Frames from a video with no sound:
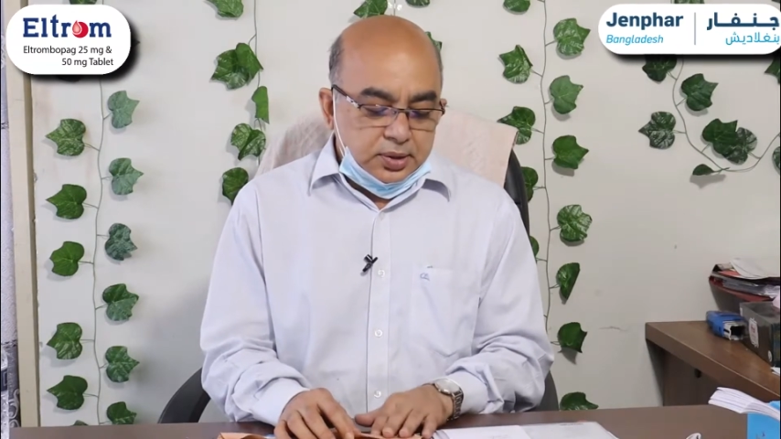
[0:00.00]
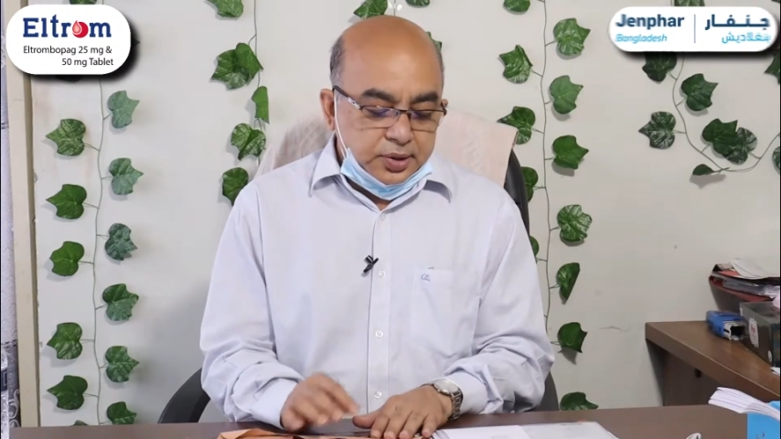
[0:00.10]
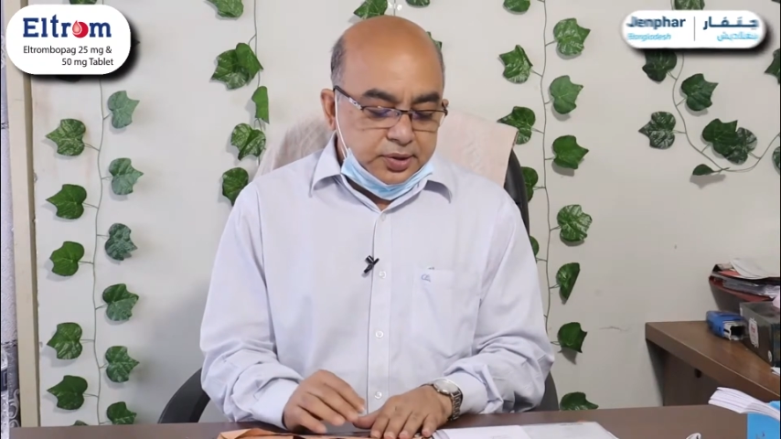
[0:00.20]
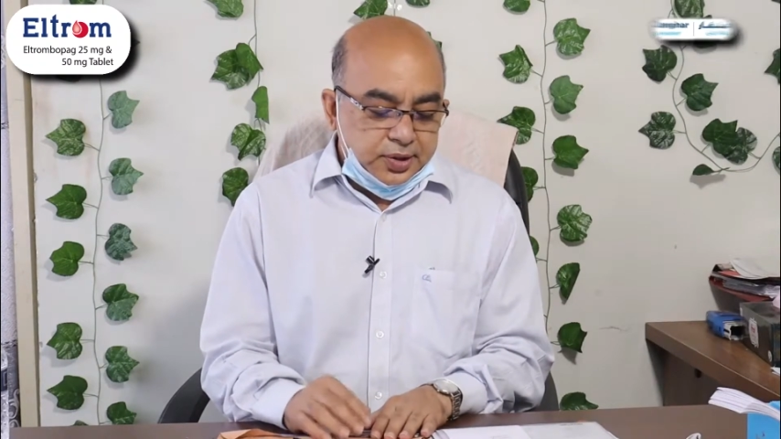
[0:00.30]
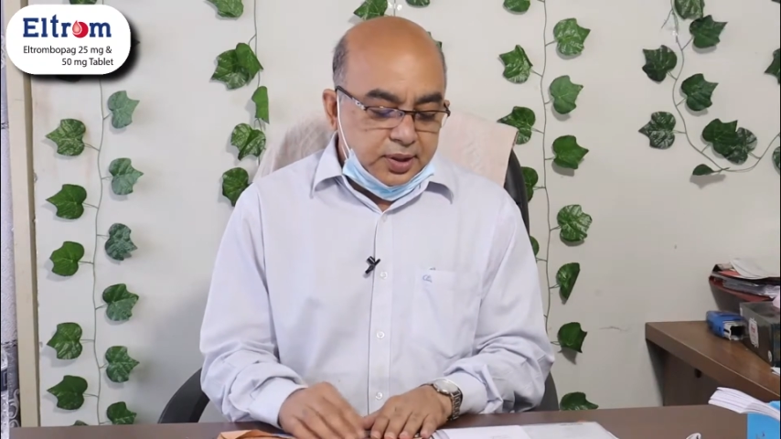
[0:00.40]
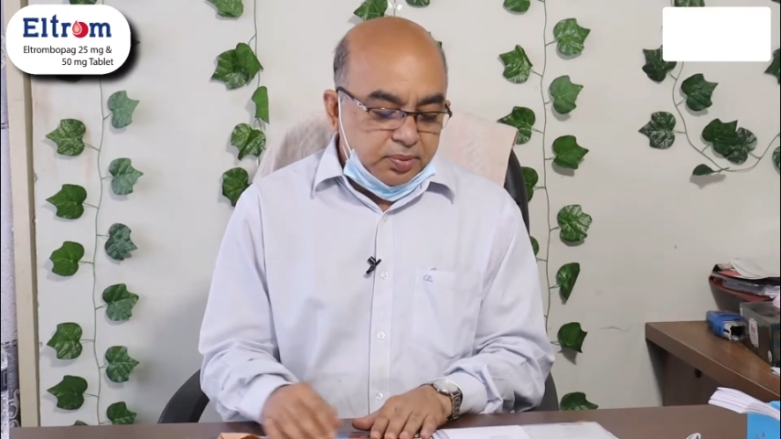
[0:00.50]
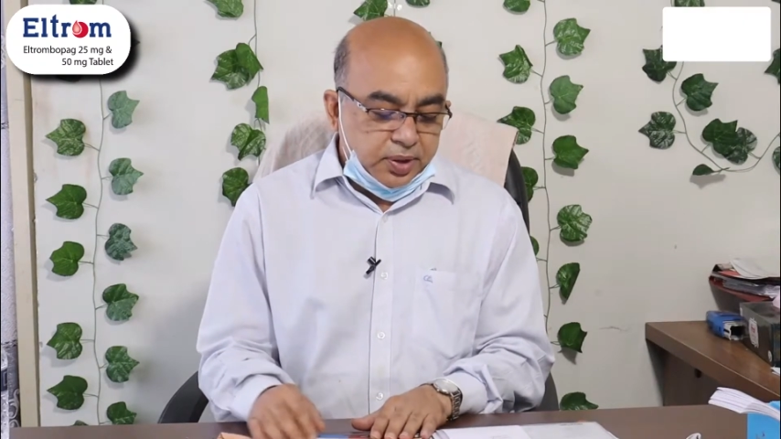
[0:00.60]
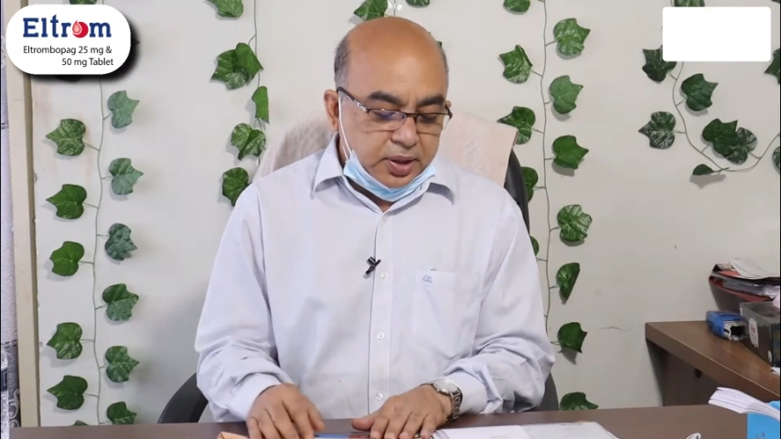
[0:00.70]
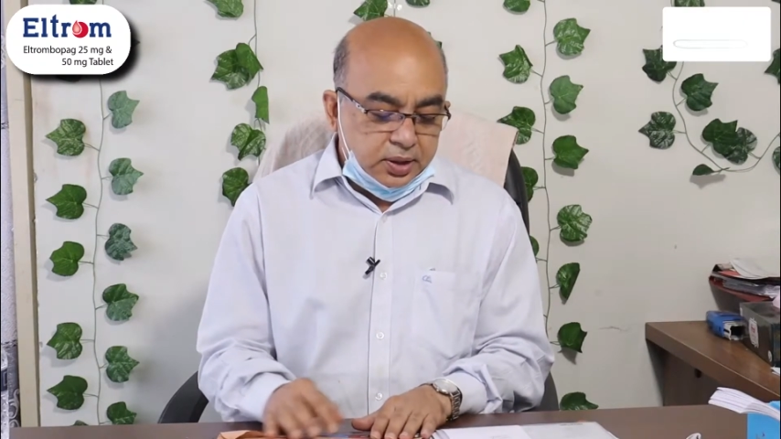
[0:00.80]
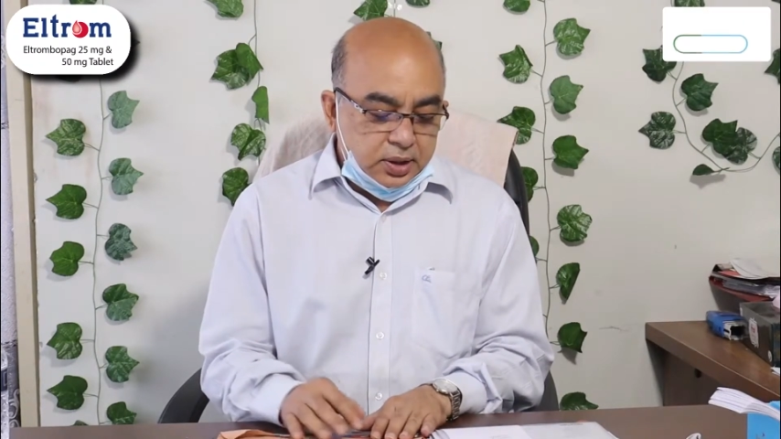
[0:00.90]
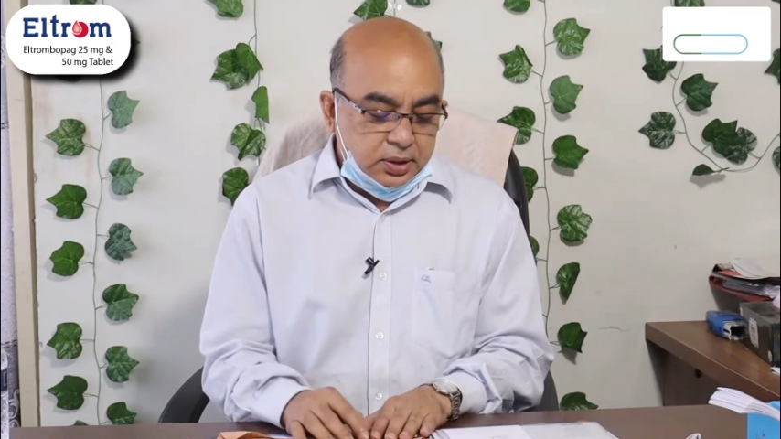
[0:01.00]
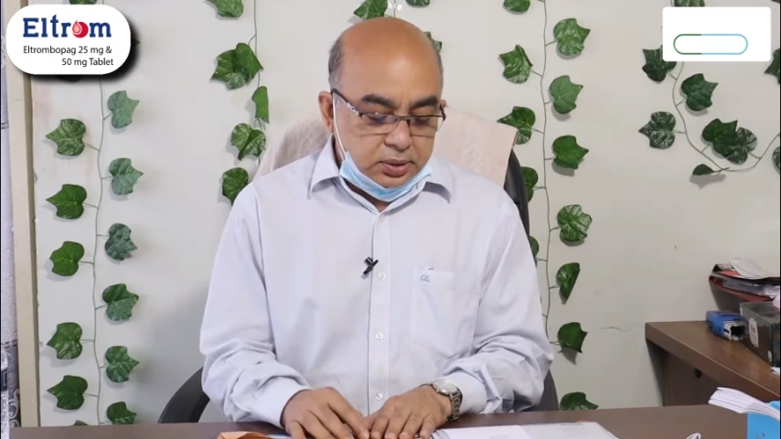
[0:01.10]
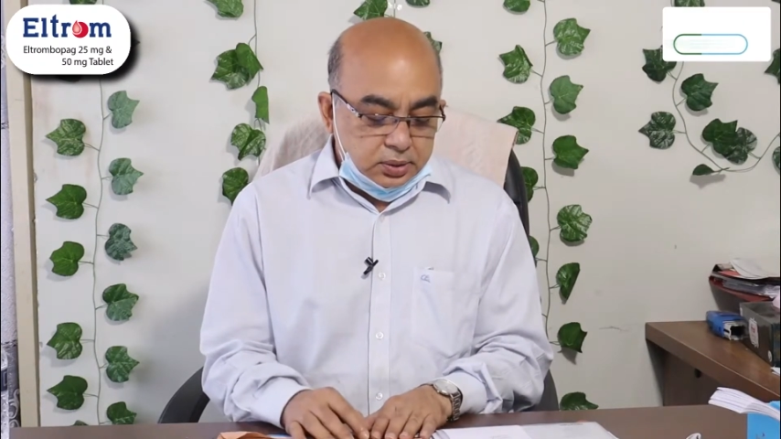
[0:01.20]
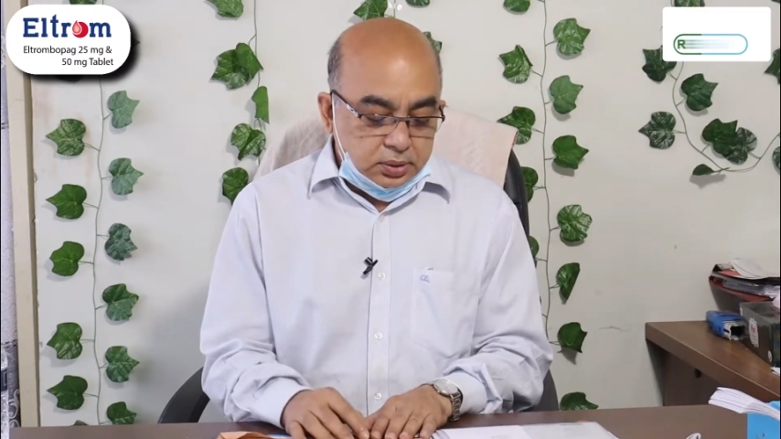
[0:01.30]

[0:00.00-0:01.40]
টি সেল মেডিয়েটেড